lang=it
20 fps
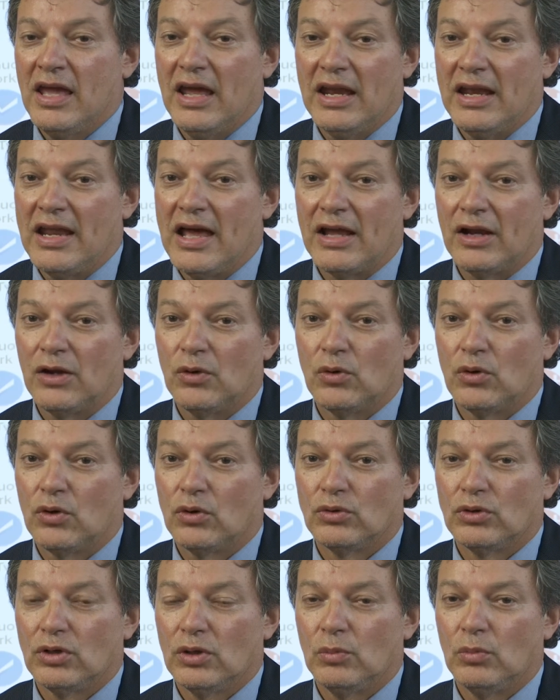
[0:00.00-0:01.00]
e dare un
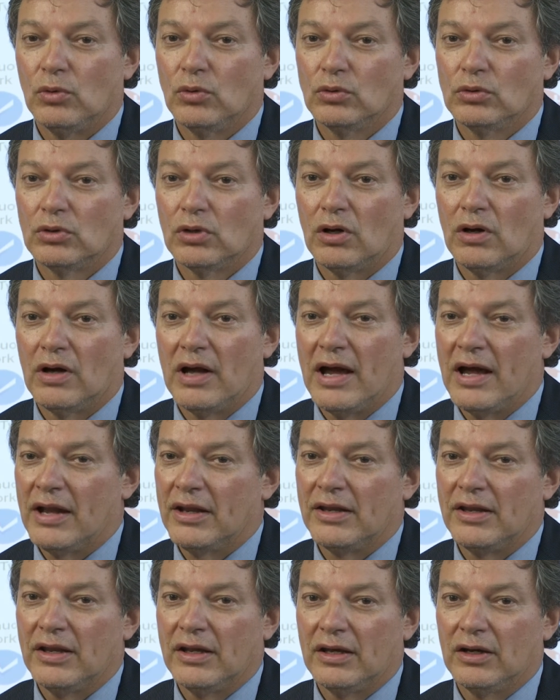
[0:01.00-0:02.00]
contributo
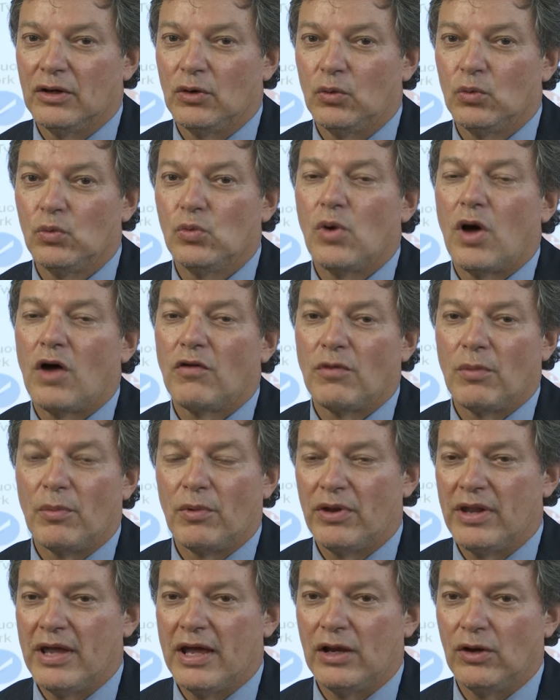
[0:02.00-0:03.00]
ad un nuovo
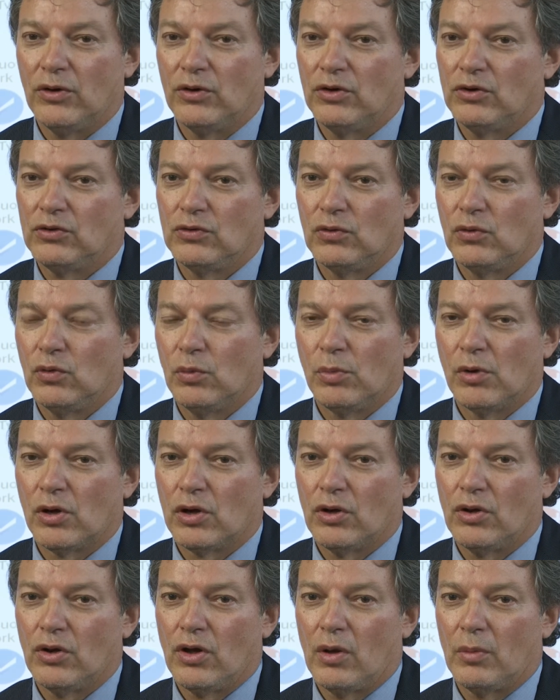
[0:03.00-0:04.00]
modello di sviluppo
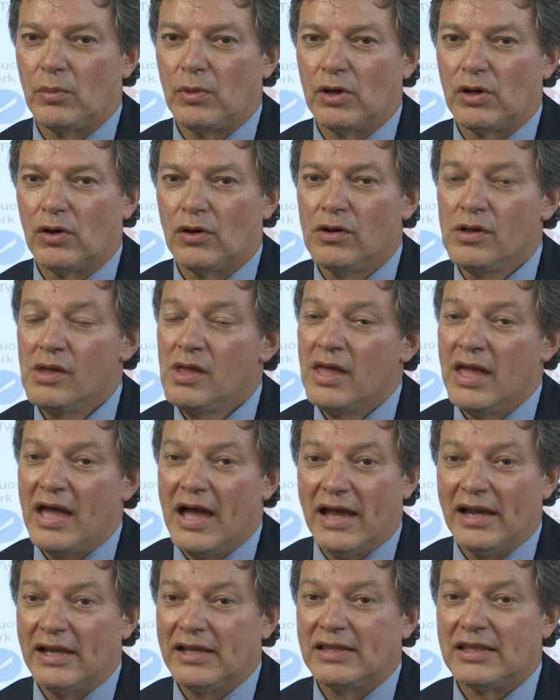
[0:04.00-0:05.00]
economico
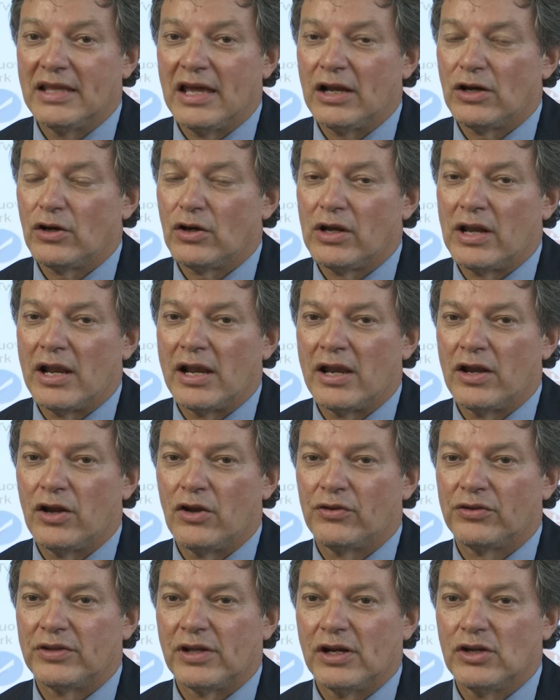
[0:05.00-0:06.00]
all'interno della
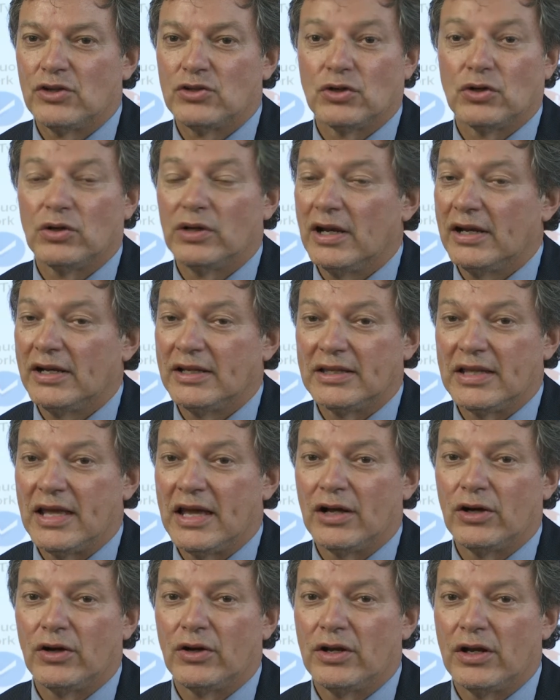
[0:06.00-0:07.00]
nostra regione,
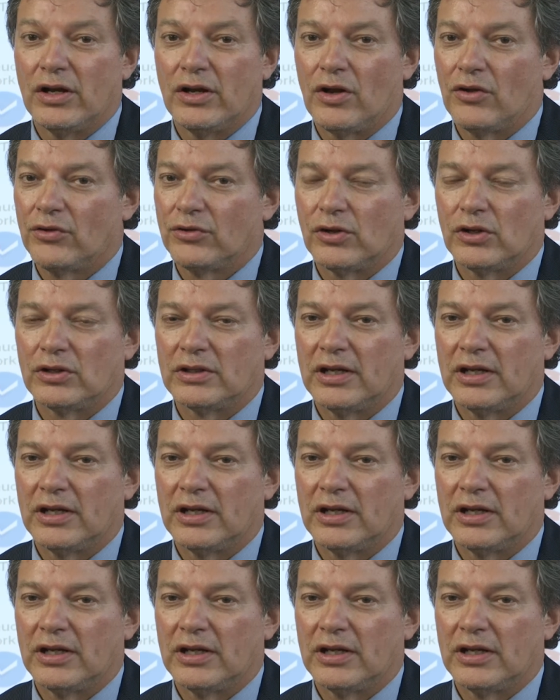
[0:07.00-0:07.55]
all'interno del nostro